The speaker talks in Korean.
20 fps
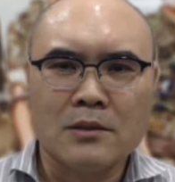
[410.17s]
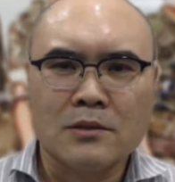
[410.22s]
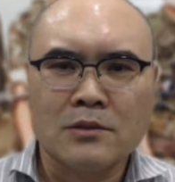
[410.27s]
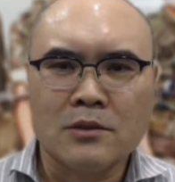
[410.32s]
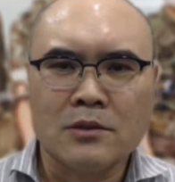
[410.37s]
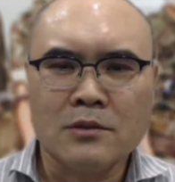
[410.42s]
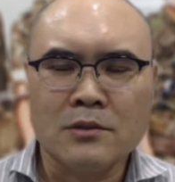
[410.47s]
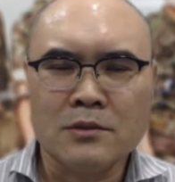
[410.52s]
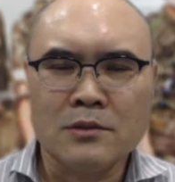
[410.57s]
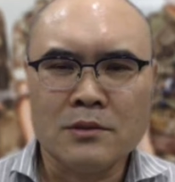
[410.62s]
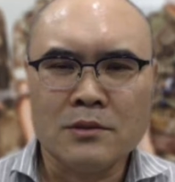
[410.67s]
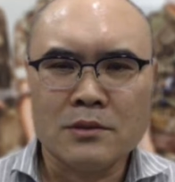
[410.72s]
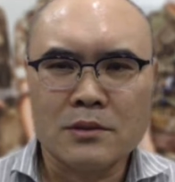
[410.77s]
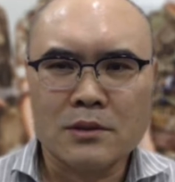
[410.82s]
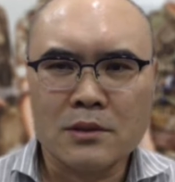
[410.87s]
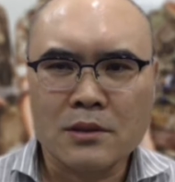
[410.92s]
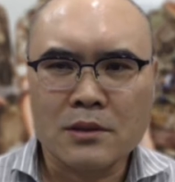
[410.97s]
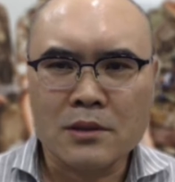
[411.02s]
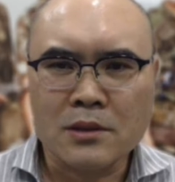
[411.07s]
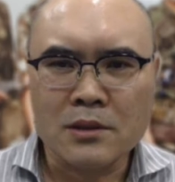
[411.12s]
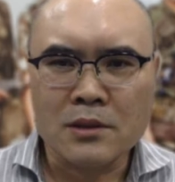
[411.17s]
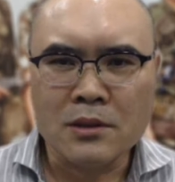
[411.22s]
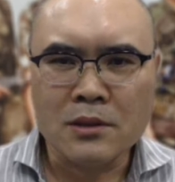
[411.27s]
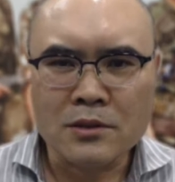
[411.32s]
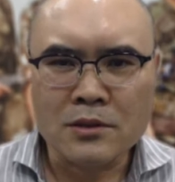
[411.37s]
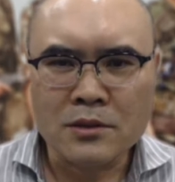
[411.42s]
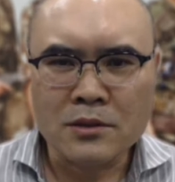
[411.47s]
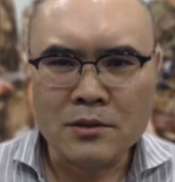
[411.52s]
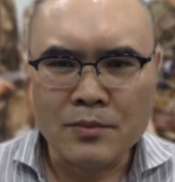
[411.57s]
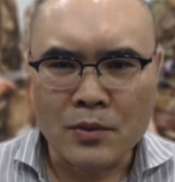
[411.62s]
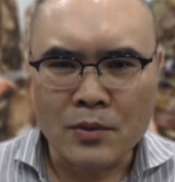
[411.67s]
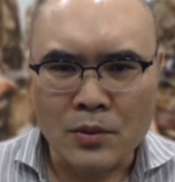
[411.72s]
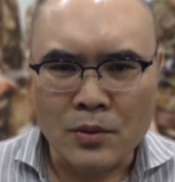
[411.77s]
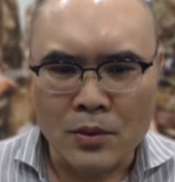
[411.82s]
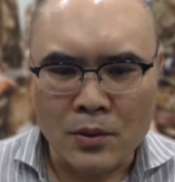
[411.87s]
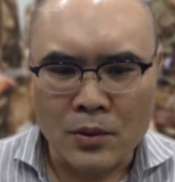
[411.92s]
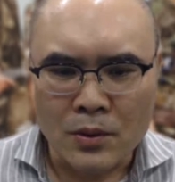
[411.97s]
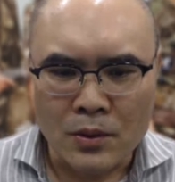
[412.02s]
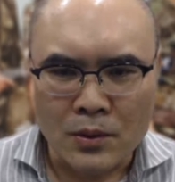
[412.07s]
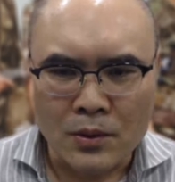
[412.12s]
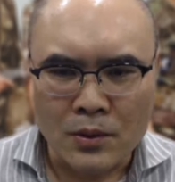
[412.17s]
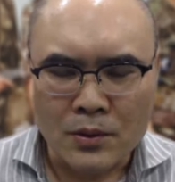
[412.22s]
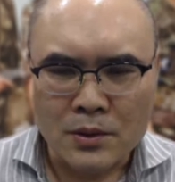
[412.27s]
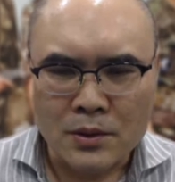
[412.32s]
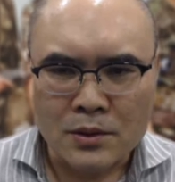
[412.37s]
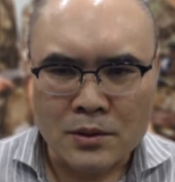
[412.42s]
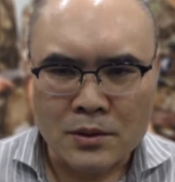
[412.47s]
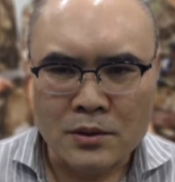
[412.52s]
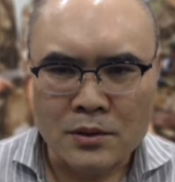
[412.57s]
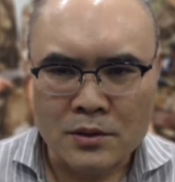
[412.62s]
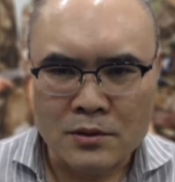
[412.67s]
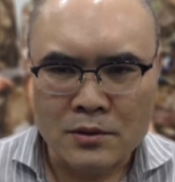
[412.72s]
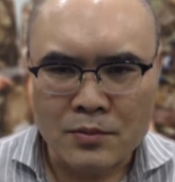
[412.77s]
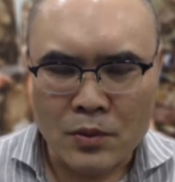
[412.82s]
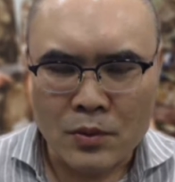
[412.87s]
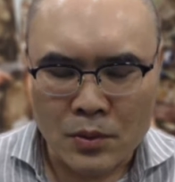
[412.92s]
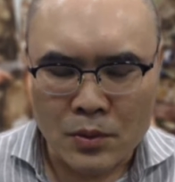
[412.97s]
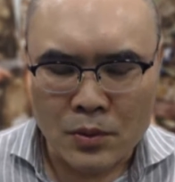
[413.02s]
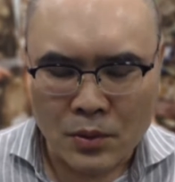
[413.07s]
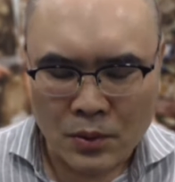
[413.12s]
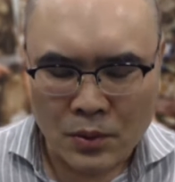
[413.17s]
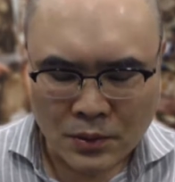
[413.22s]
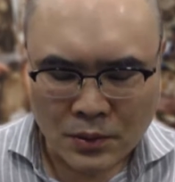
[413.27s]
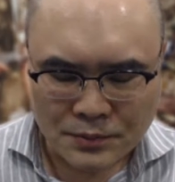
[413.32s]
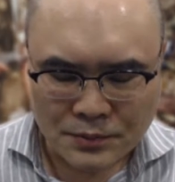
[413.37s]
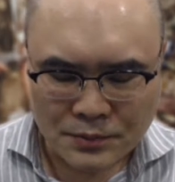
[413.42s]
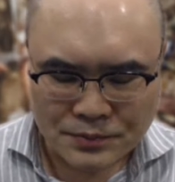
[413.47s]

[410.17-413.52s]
저는 그것을 보고 그것을 보고